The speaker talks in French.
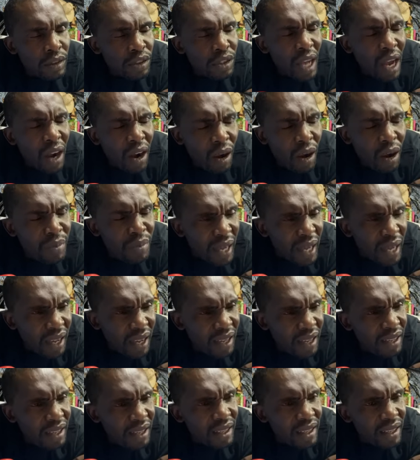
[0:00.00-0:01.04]
Tu as combien
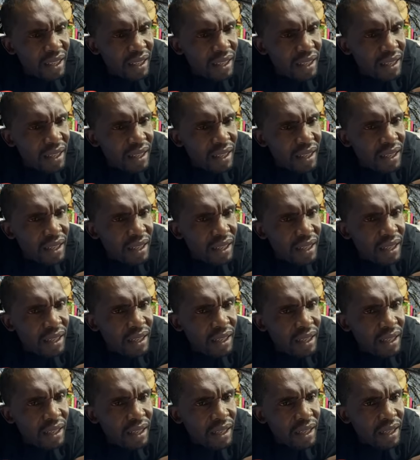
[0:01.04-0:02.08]

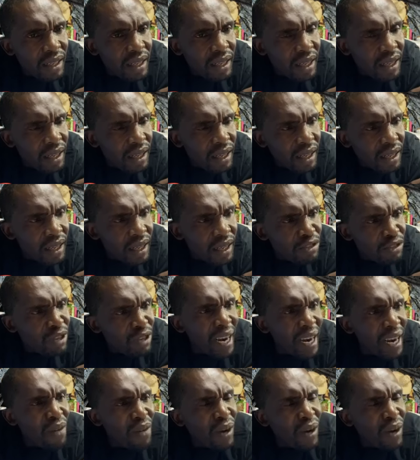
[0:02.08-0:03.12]
21 ans. Tu
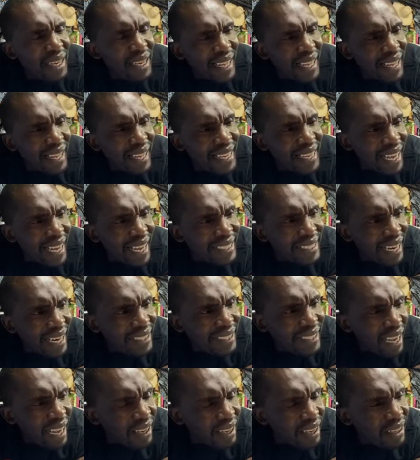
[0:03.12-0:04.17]
as la voix de quelqu'un qui a
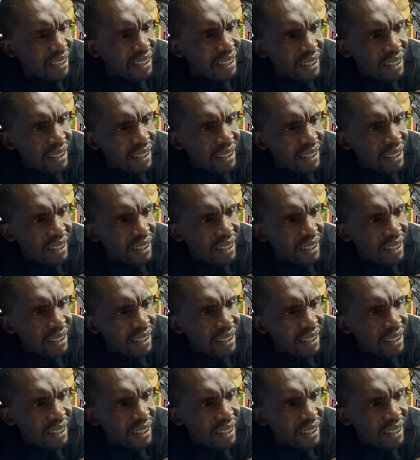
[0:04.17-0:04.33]
30 ans.